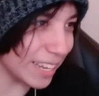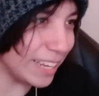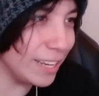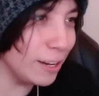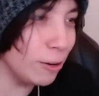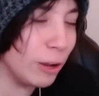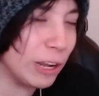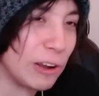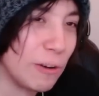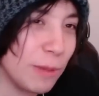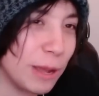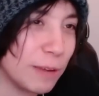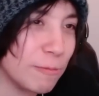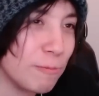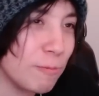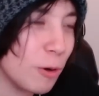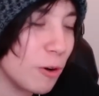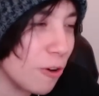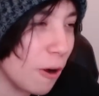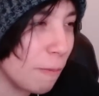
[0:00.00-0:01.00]
Y luego me
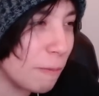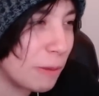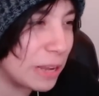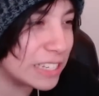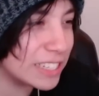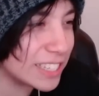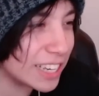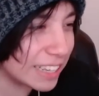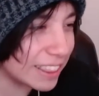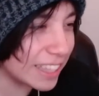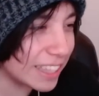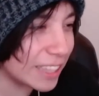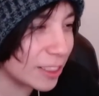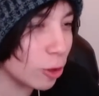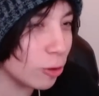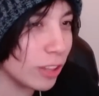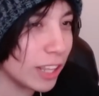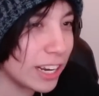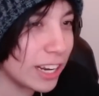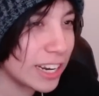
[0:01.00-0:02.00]
pongo a pensarte
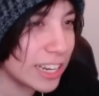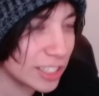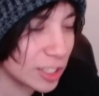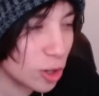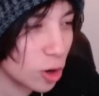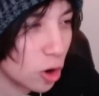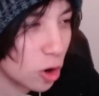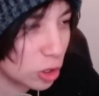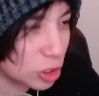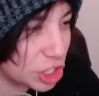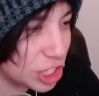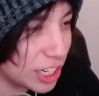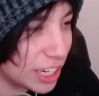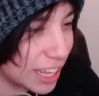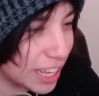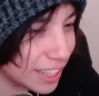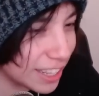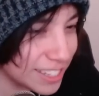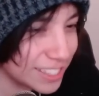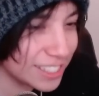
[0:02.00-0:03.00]
todas las
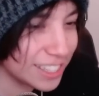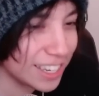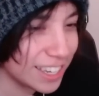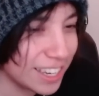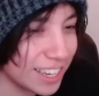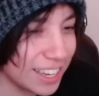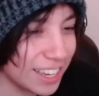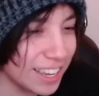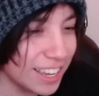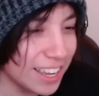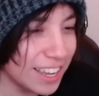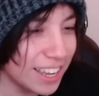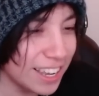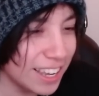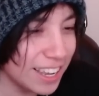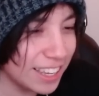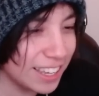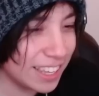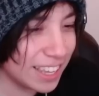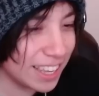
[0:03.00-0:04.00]
cochinadas que,
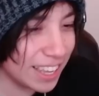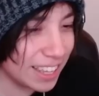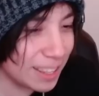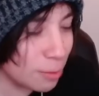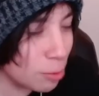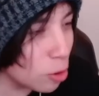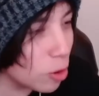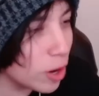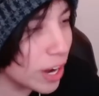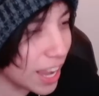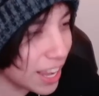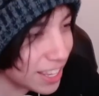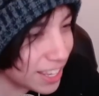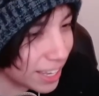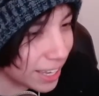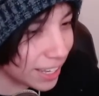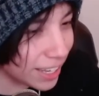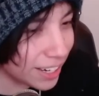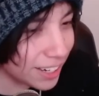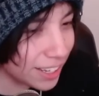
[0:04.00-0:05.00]
que dibujé
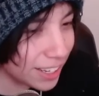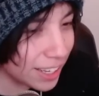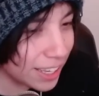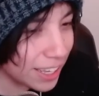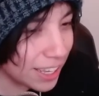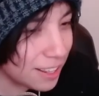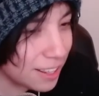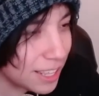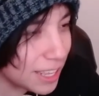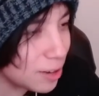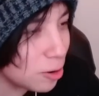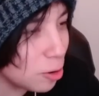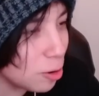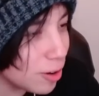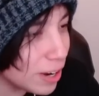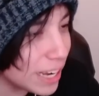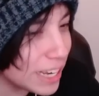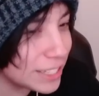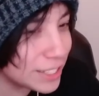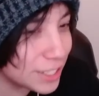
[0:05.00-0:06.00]
ayer y
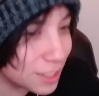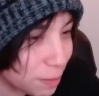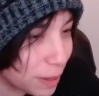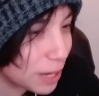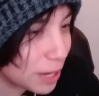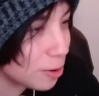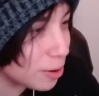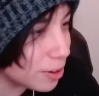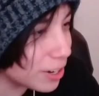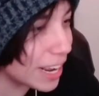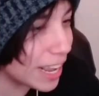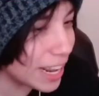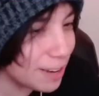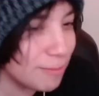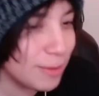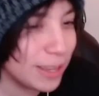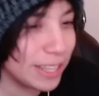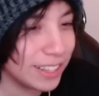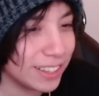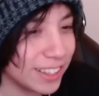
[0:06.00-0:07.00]
digo, espero
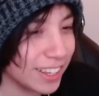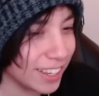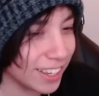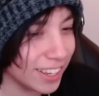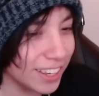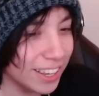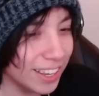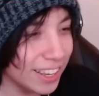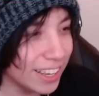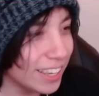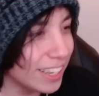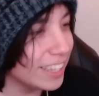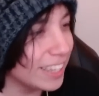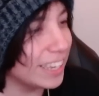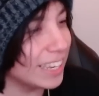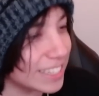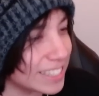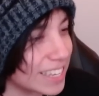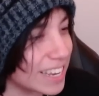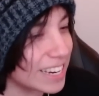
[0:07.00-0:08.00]
realmente
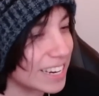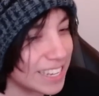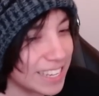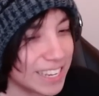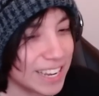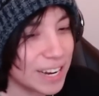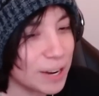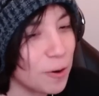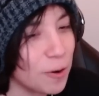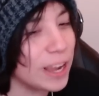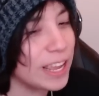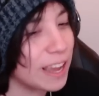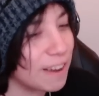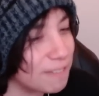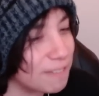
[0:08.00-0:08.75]
y esta niña no haya